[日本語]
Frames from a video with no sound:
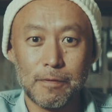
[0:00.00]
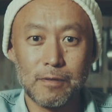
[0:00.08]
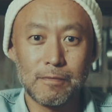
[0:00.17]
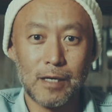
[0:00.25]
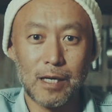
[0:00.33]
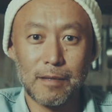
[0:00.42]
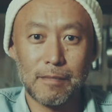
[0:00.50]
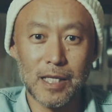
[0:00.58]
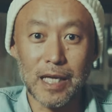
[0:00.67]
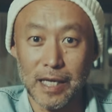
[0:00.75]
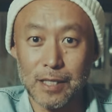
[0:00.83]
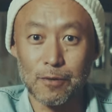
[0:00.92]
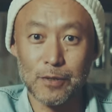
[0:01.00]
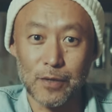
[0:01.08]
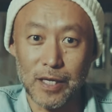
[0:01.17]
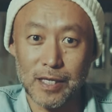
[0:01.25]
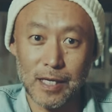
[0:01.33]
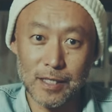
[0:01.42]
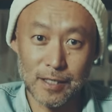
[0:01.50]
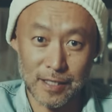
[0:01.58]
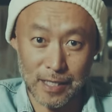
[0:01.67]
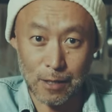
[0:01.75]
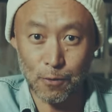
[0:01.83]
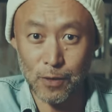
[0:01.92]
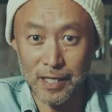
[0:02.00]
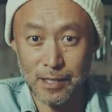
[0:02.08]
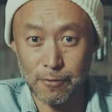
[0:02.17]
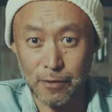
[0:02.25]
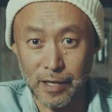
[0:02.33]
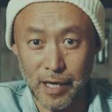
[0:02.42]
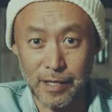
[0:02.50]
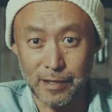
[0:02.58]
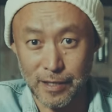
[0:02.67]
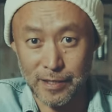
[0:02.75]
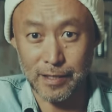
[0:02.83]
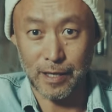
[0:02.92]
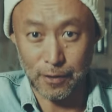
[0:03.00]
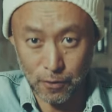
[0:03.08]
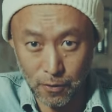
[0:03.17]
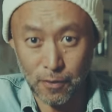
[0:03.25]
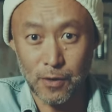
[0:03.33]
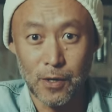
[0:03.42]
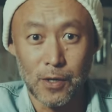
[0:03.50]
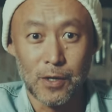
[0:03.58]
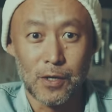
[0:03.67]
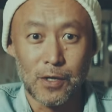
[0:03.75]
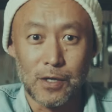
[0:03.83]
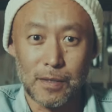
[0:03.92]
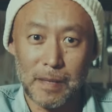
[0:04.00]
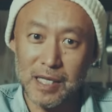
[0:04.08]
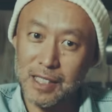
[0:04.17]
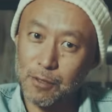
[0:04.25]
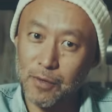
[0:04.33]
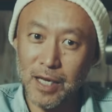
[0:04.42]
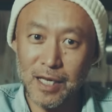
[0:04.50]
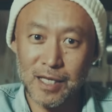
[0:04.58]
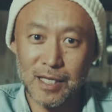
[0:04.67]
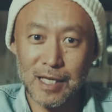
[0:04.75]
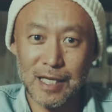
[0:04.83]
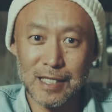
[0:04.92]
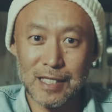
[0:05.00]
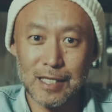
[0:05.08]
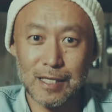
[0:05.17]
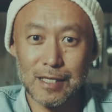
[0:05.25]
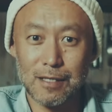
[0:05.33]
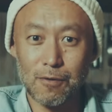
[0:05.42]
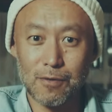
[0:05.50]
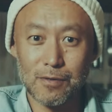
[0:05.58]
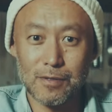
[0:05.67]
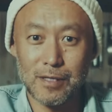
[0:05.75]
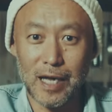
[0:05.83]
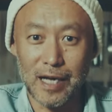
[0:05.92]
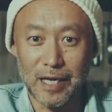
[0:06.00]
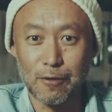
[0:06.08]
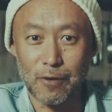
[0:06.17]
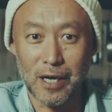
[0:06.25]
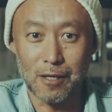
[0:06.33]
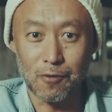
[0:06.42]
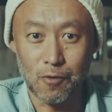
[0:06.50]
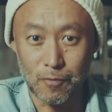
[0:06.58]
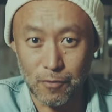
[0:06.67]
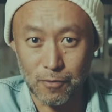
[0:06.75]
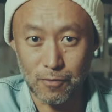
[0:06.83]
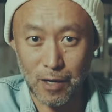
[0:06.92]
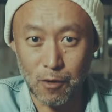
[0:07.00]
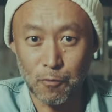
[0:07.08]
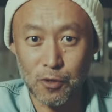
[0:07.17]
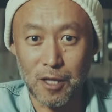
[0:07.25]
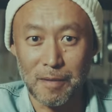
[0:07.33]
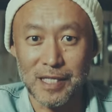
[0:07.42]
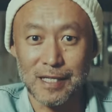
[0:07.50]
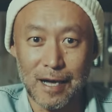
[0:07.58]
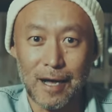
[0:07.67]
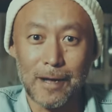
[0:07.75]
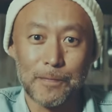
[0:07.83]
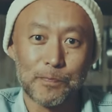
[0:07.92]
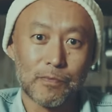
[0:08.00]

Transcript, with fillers: 分はまだねそれぞれ1回ずつしか交換したことはないんですけど、45年に一度くらいがいいのかなとは思ってますが、